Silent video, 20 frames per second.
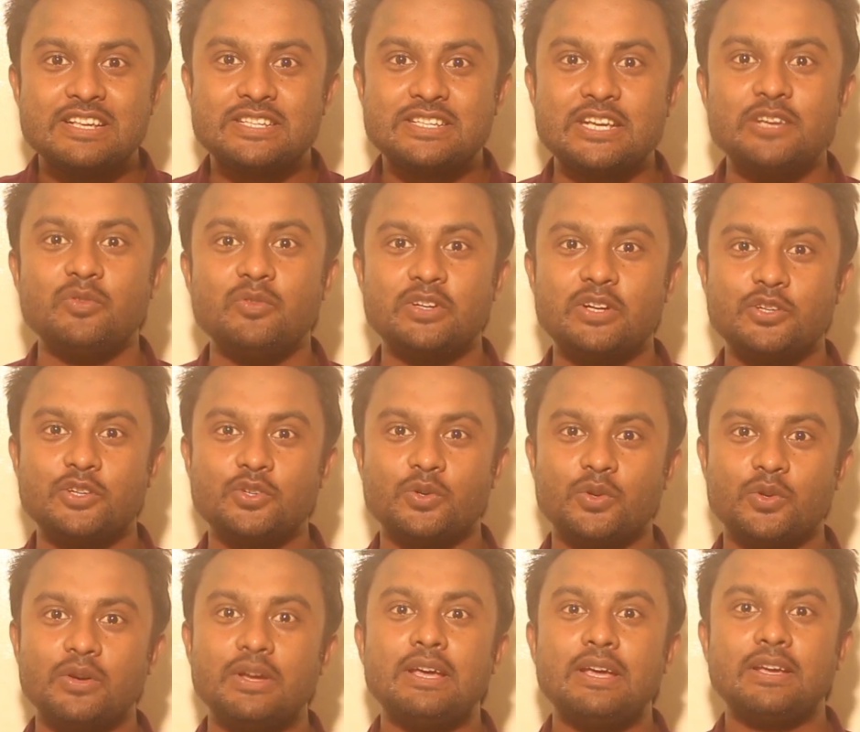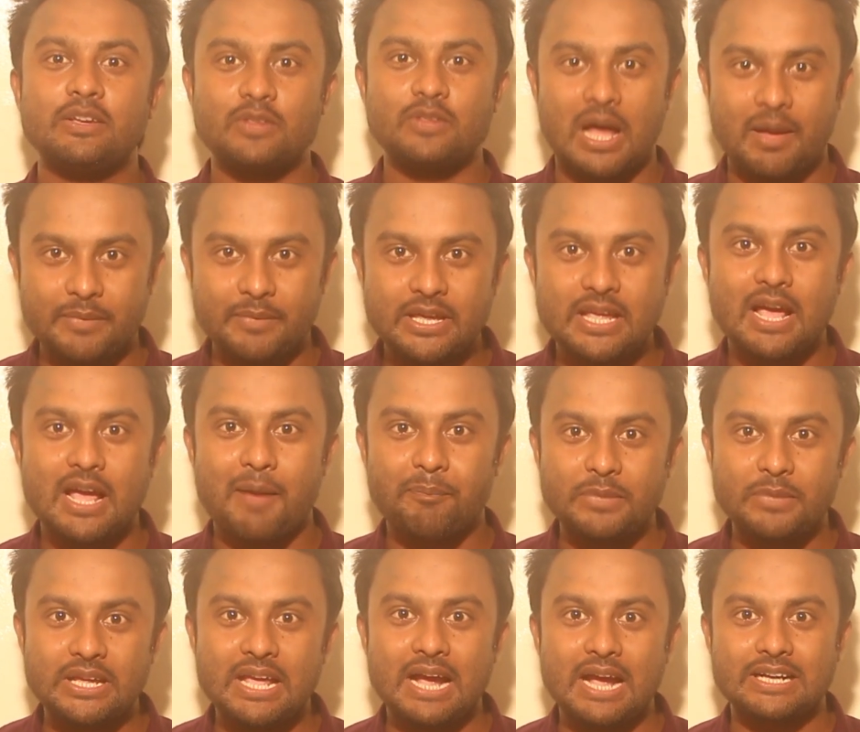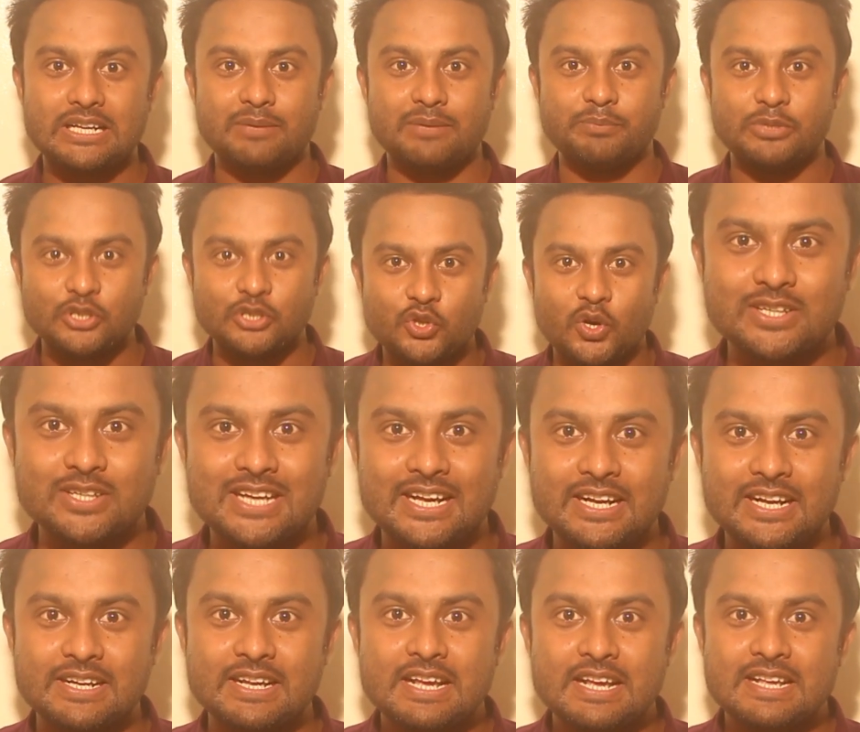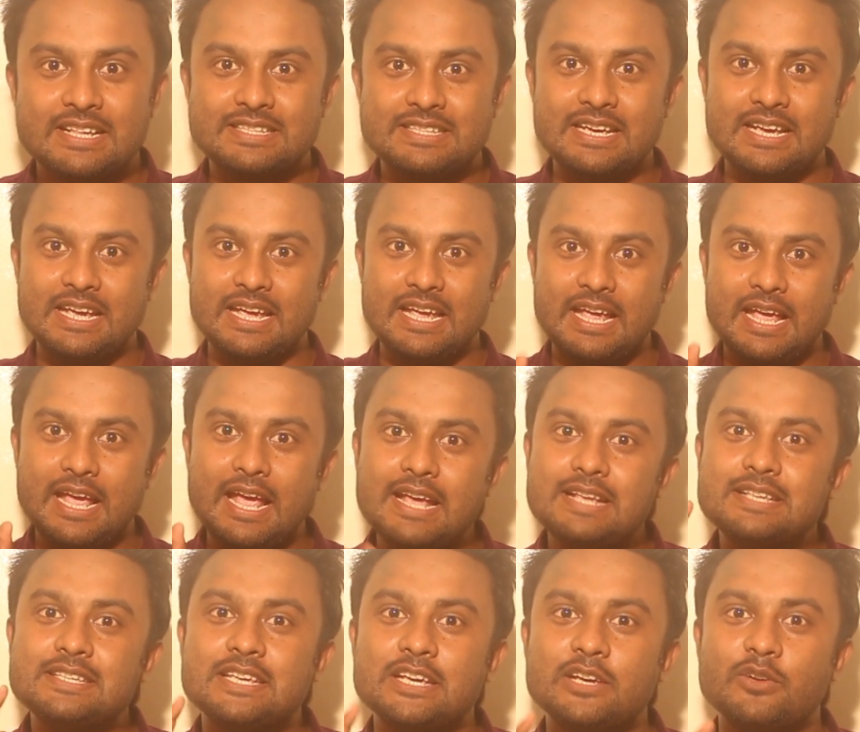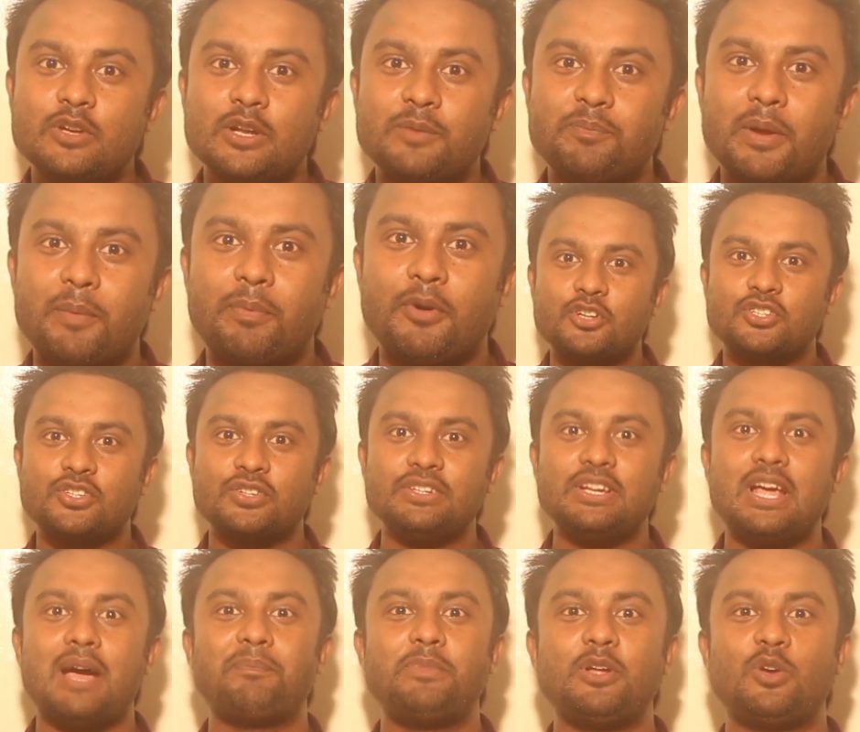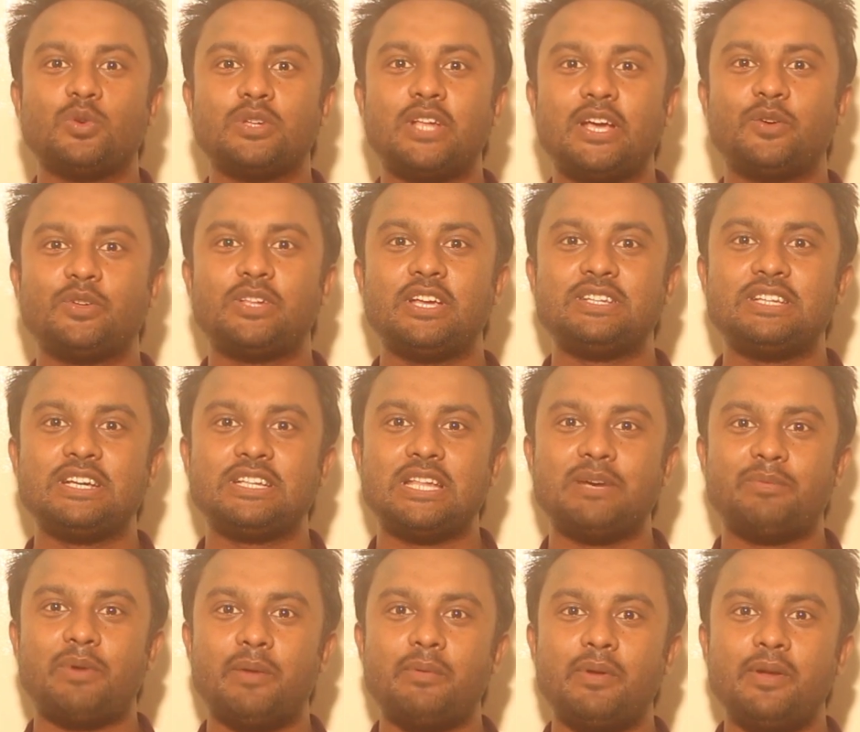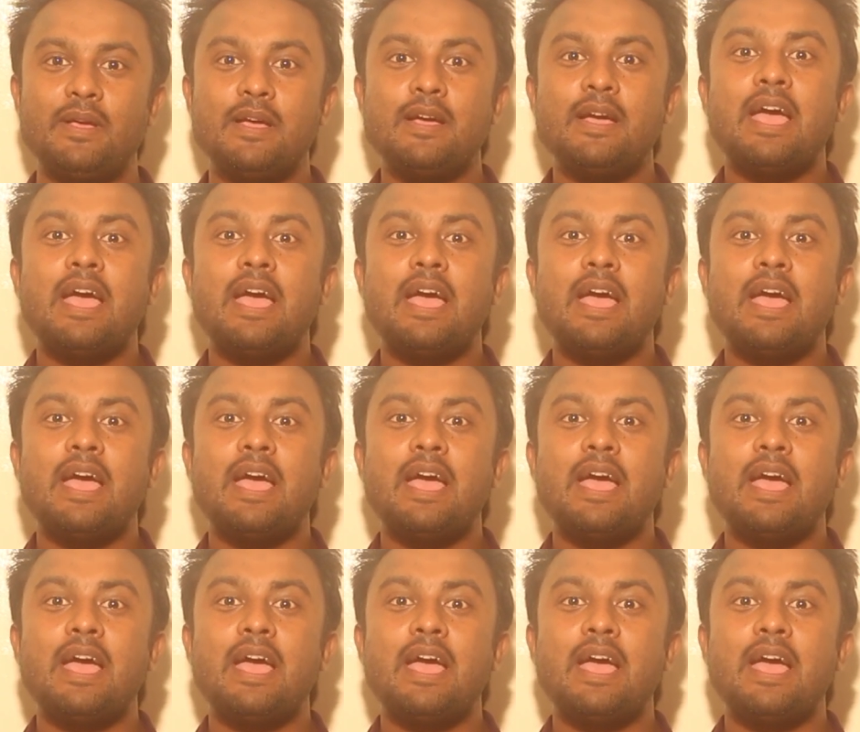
সি ইউনিটের জন্য কিন্তু আমি কি আপনি কি একটা বিষয় জানেন যে এই সি ইউনিট প্রিপারেশন নিয়ে আপনি কোথায় কোথায় টিকতে পারবেন